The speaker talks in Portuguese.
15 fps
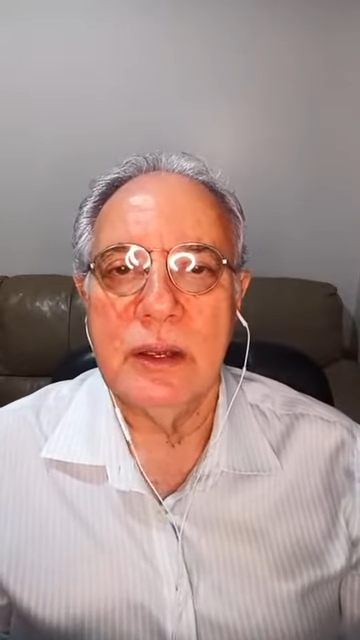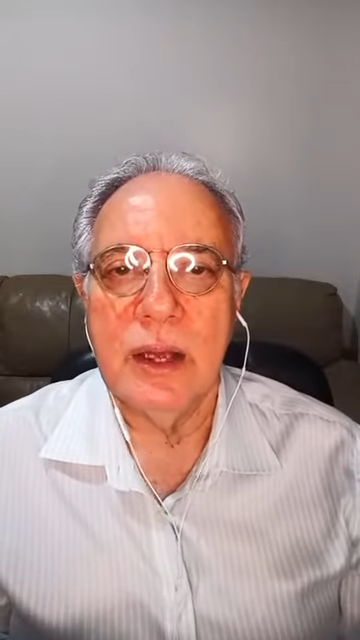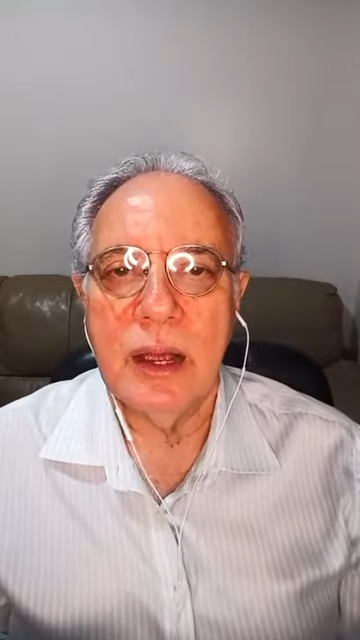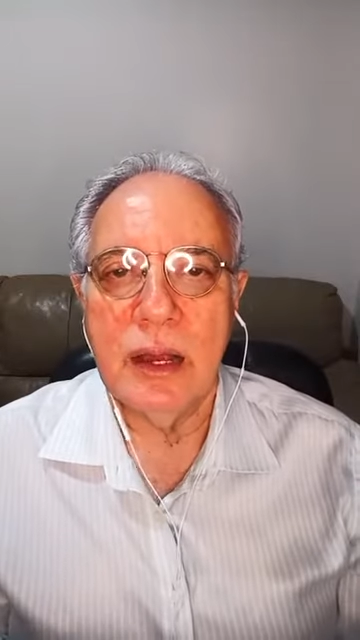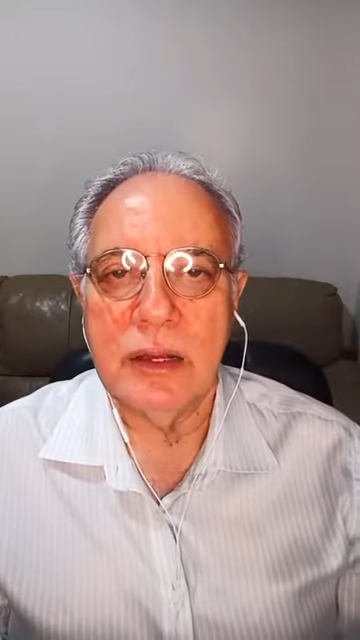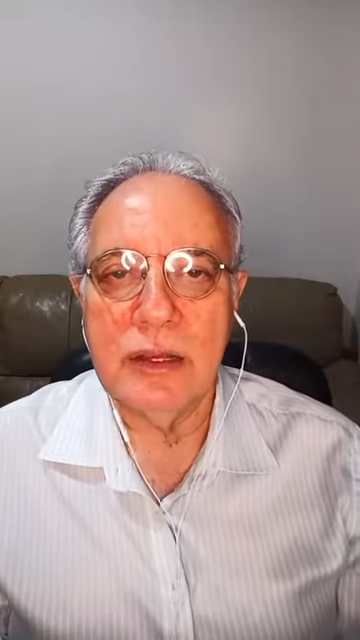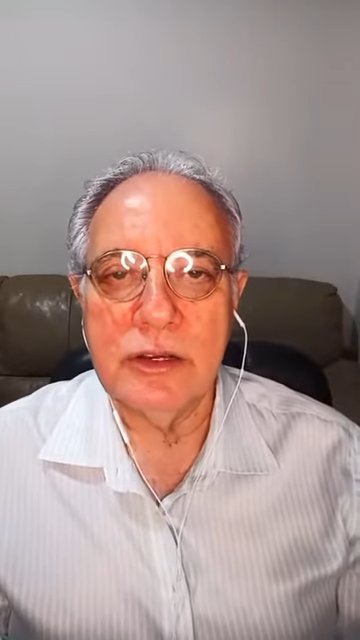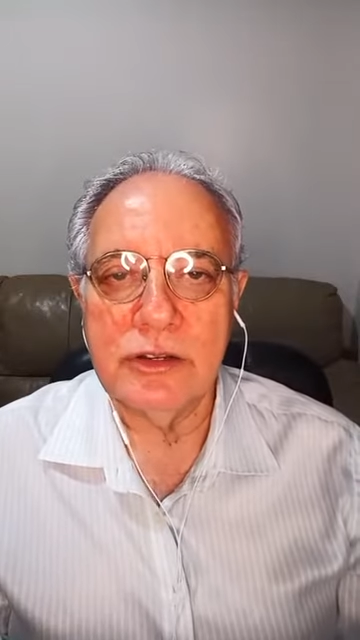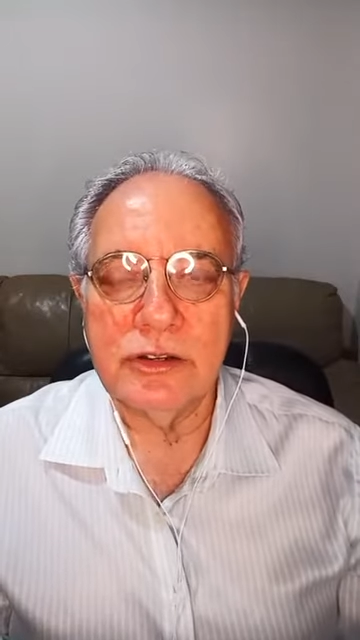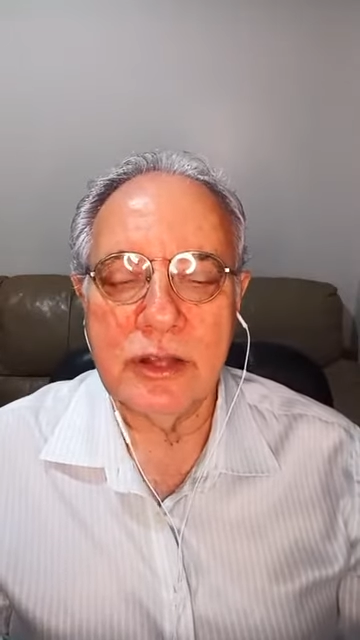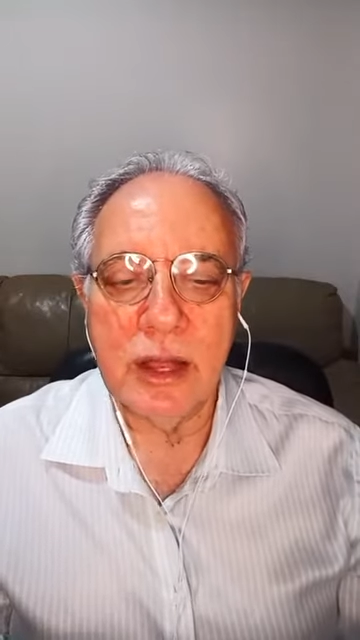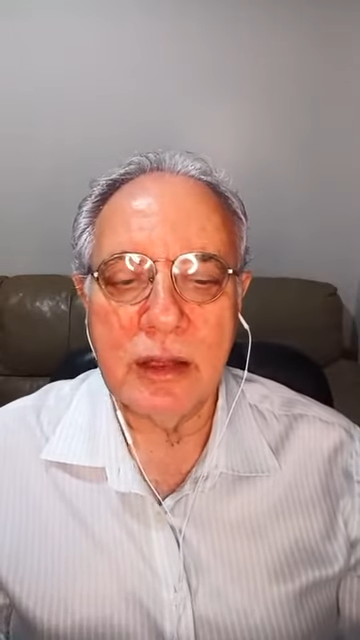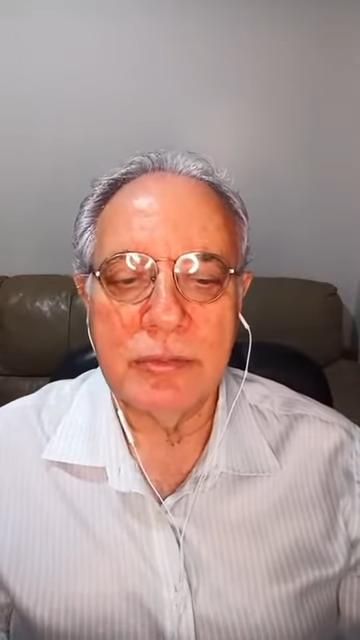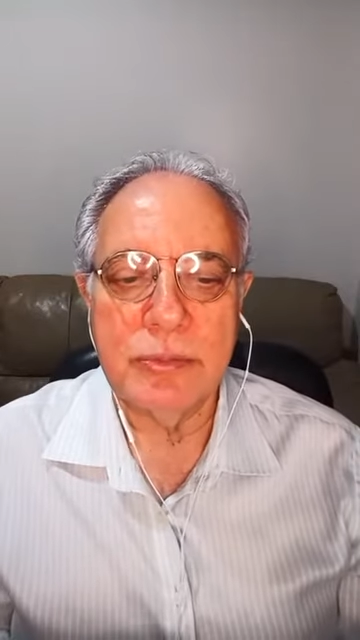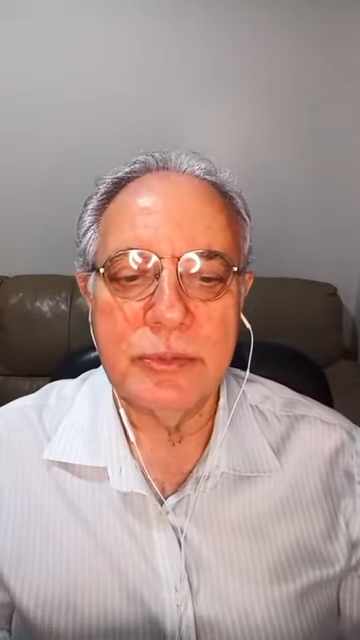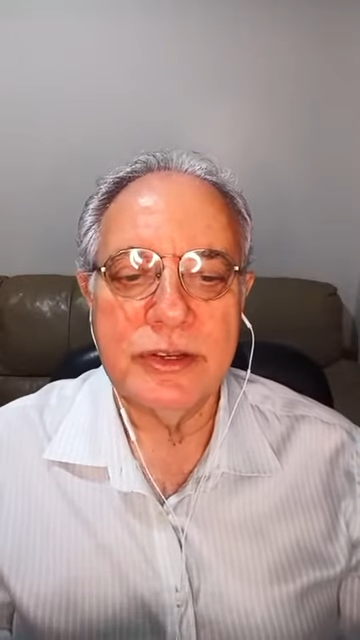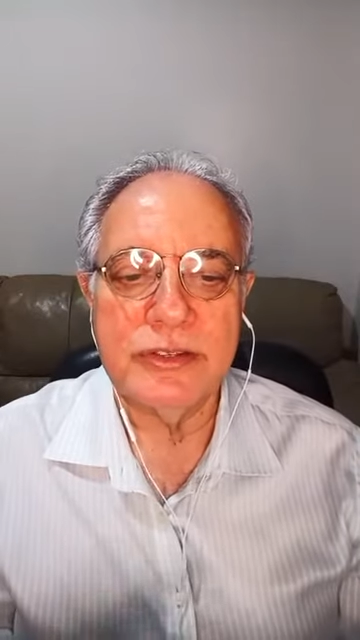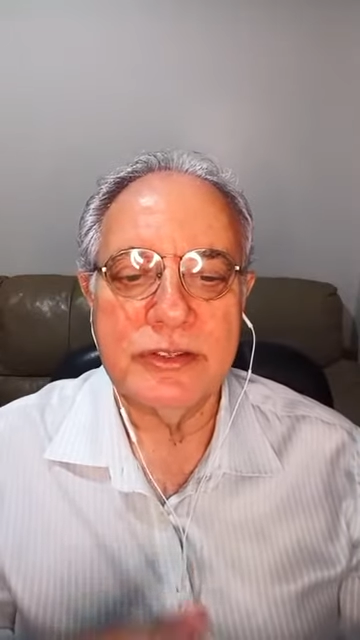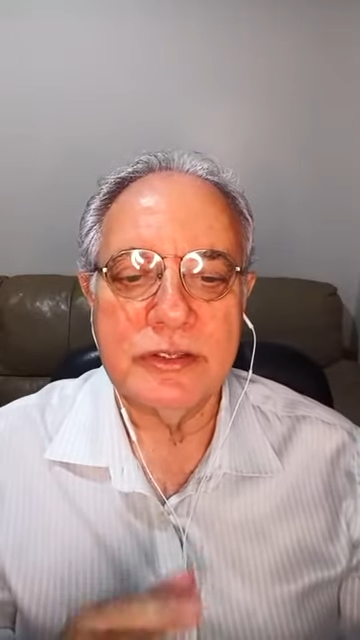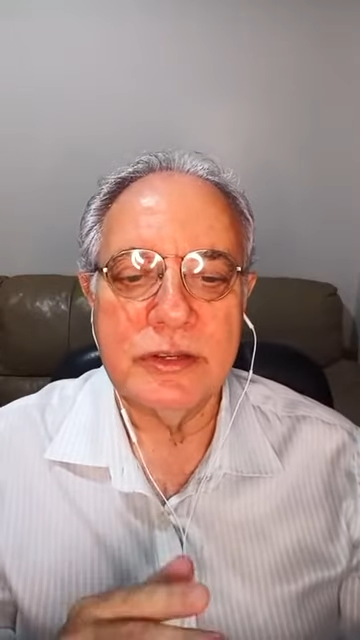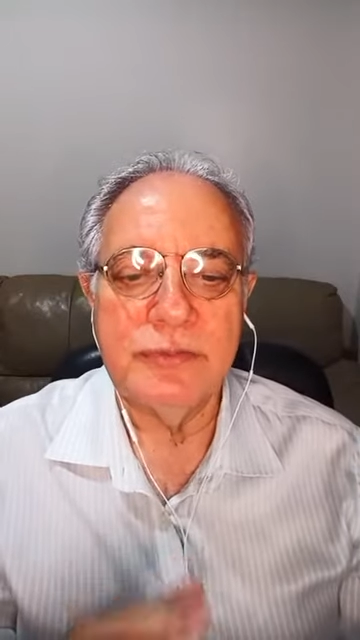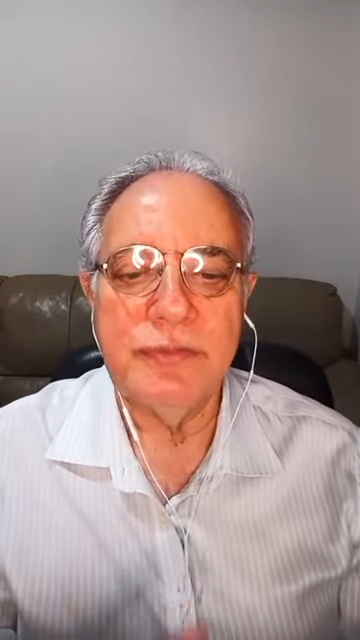ali estavam
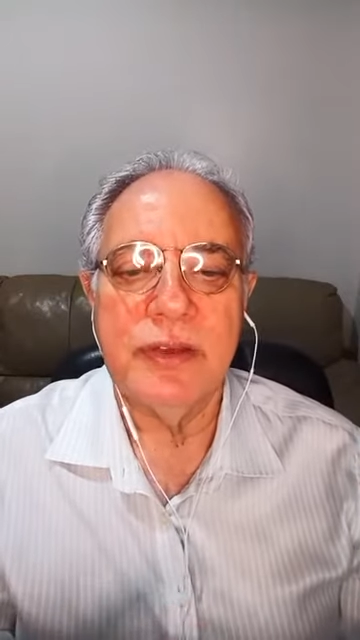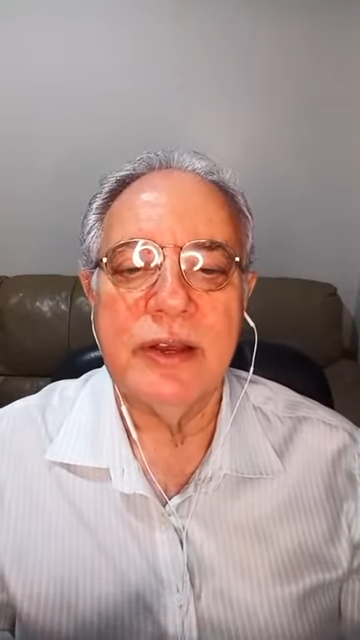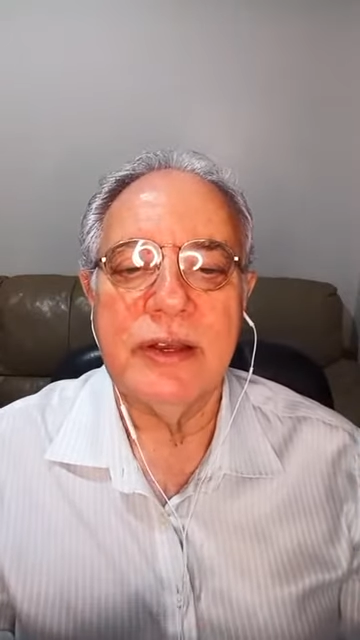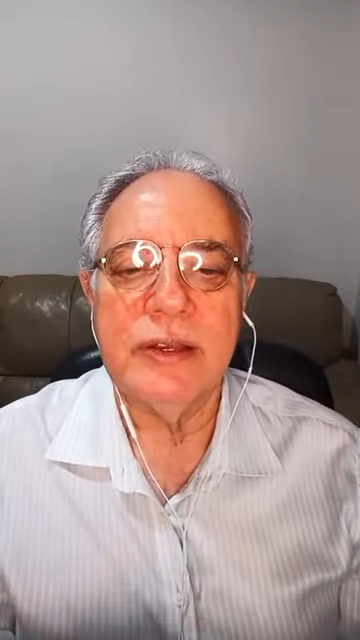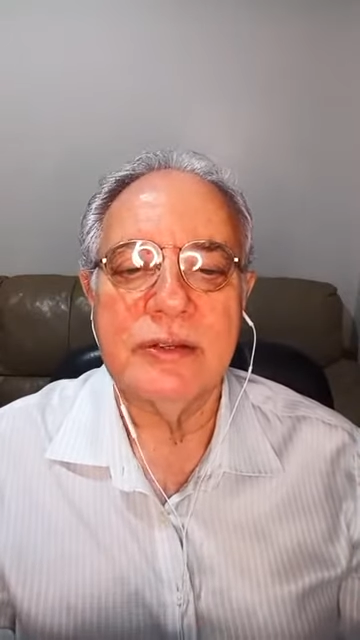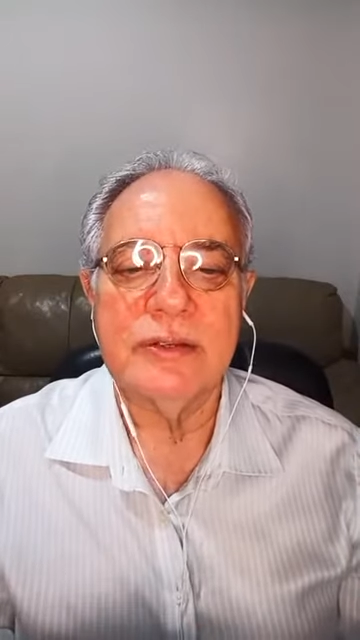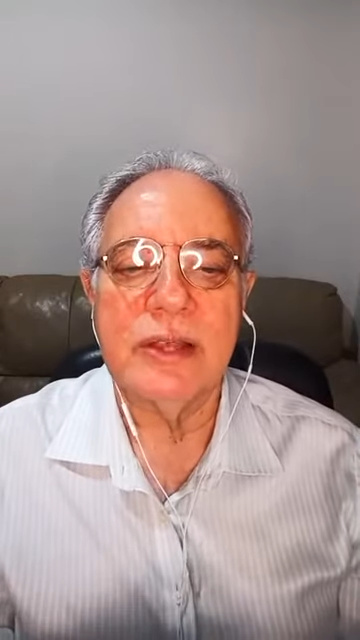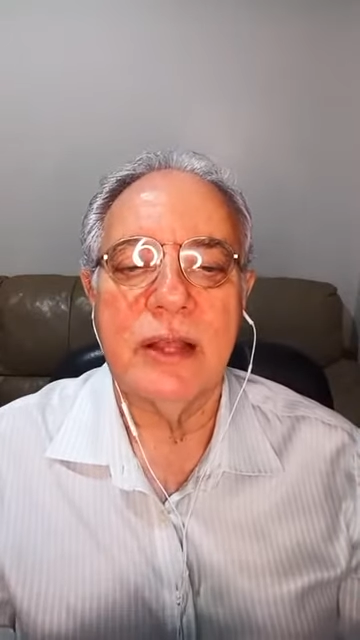esses infelizes